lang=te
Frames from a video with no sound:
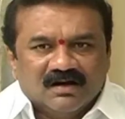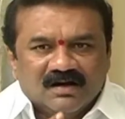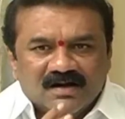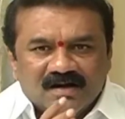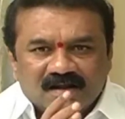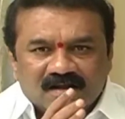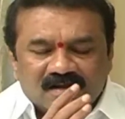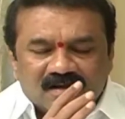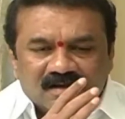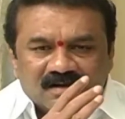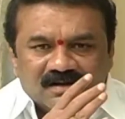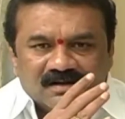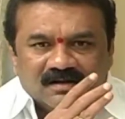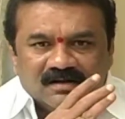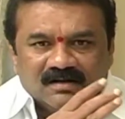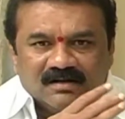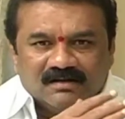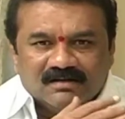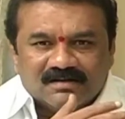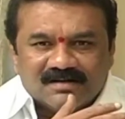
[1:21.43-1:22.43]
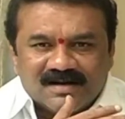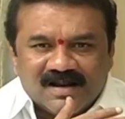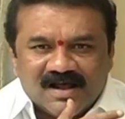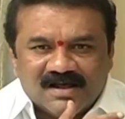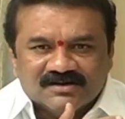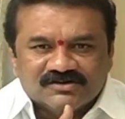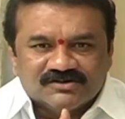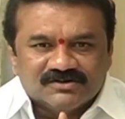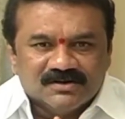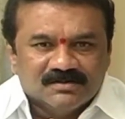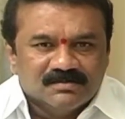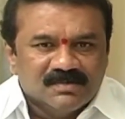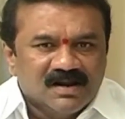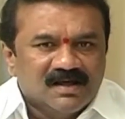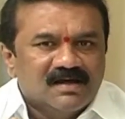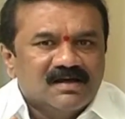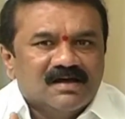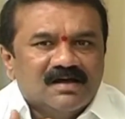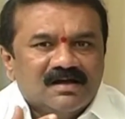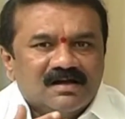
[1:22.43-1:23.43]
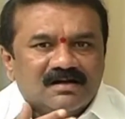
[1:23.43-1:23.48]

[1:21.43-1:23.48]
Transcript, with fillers: అంటే రాష్ట్రంలో